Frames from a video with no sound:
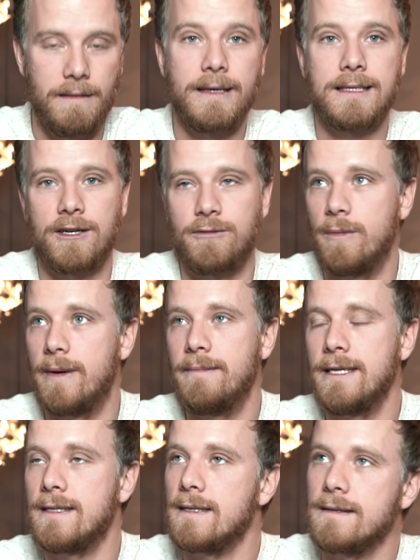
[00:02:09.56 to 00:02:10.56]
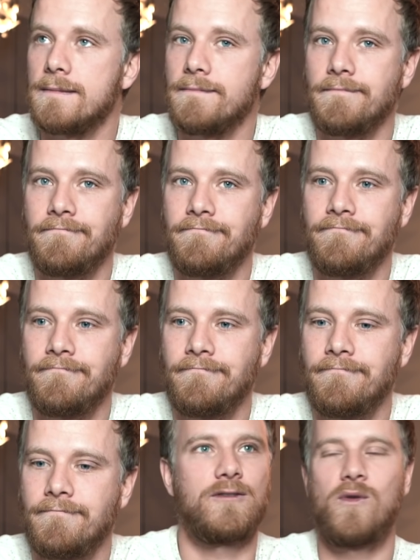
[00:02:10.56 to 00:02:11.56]
mec, ça, je peux pas le mettre, ça. Pourquoi tu pourrais
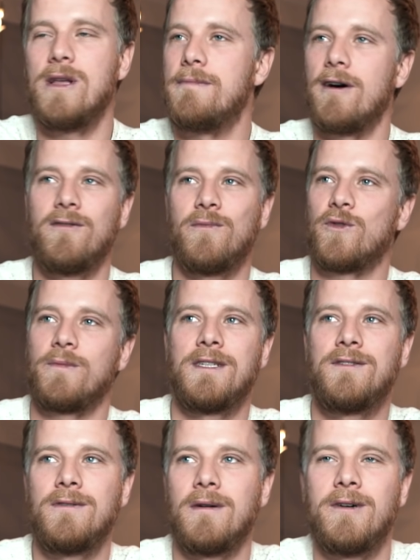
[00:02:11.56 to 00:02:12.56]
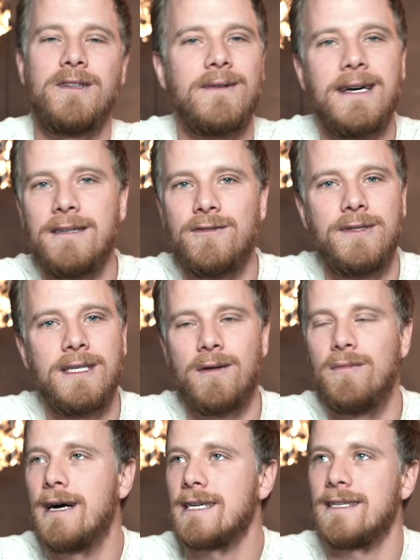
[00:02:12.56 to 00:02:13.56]
pas Tous les parents vont tomber dessus en mode ouais, tu dis que
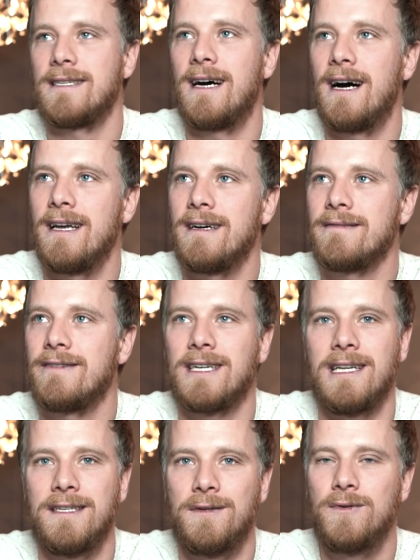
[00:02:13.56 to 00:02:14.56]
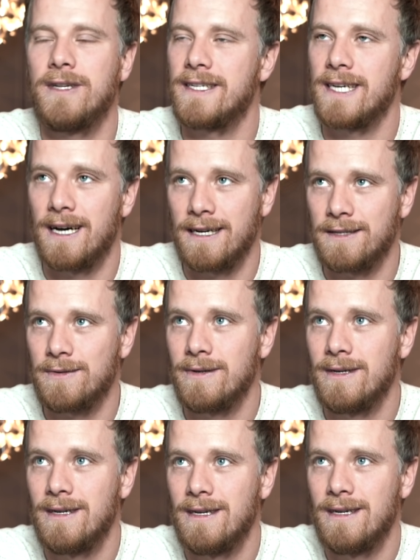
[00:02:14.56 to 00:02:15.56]
le bac ça sert à rien, que les études ça sert à rien et tout.
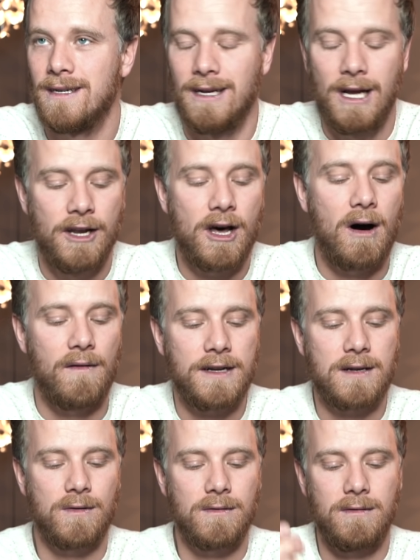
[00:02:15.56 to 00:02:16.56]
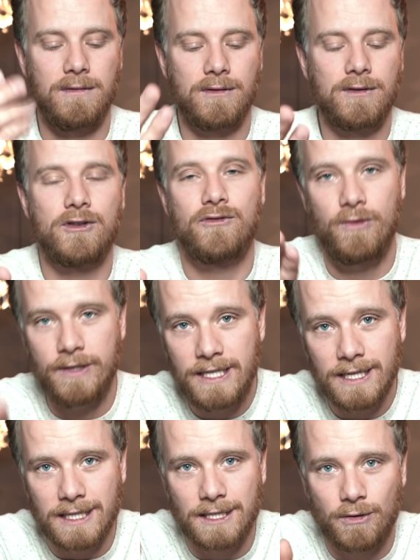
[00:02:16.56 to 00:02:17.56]
Ça va. Non, en fait, le truc que je veux
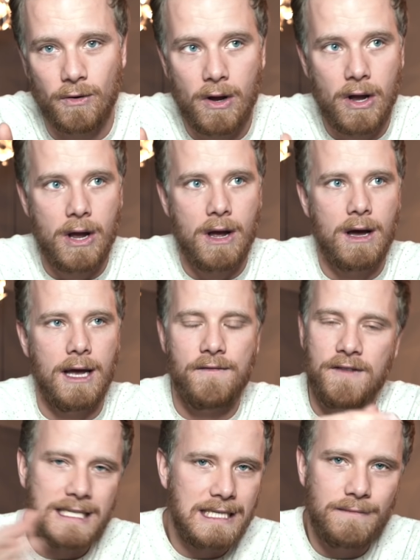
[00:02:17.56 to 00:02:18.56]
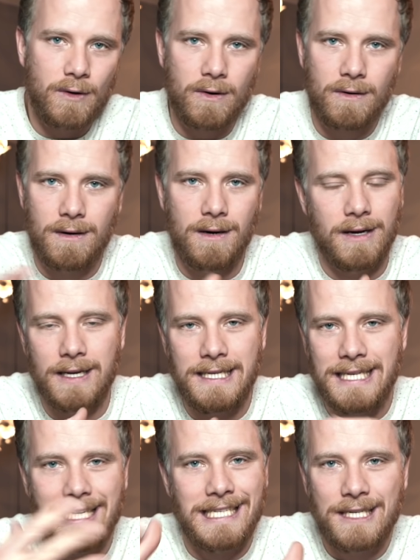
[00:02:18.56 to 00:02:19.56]
dire, c'est que Effectivement, euh,
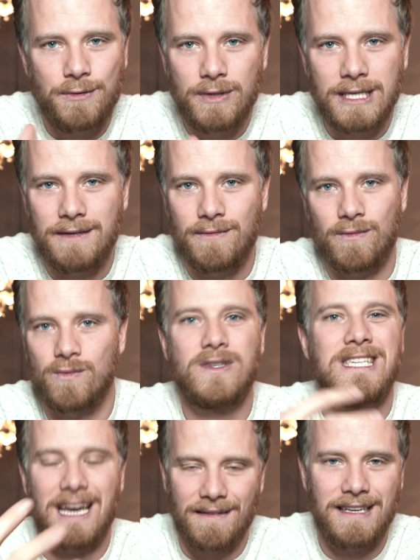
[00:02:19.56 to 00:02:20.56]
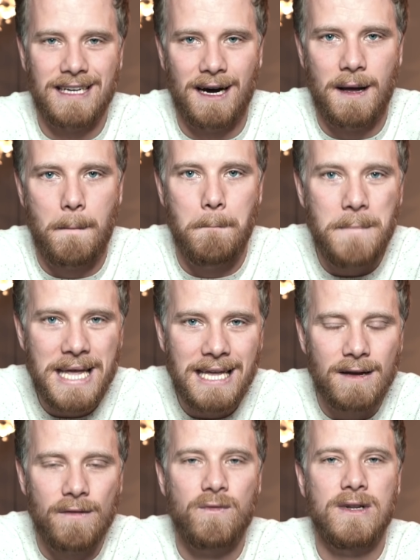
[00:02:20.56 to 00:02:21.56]
il y a des études qui vont vous servir,
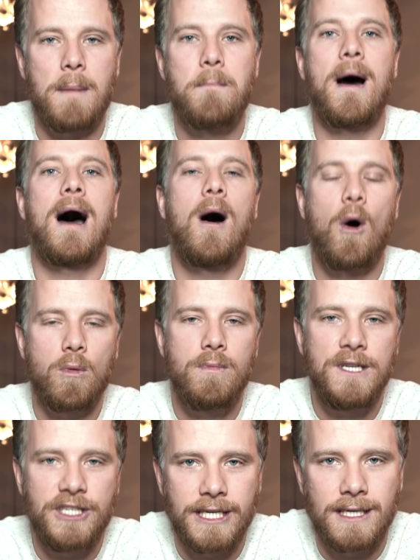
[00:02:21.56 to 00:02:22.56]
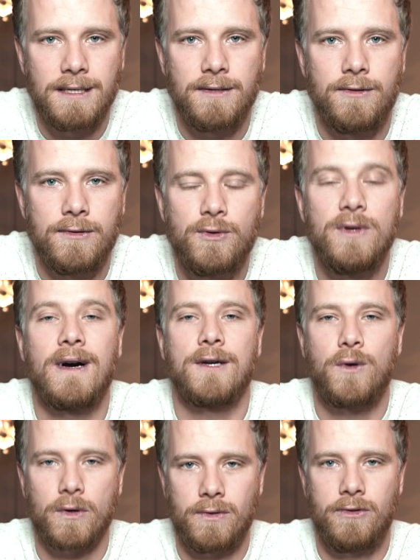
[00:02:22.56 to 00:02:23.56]
mais vous n'êtes pas obligé de suivre un
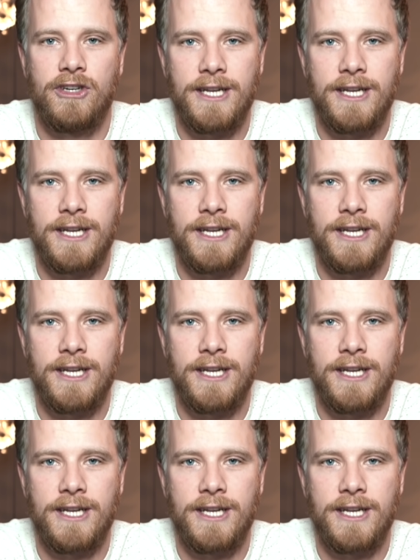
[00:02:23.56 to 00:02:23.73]
cursus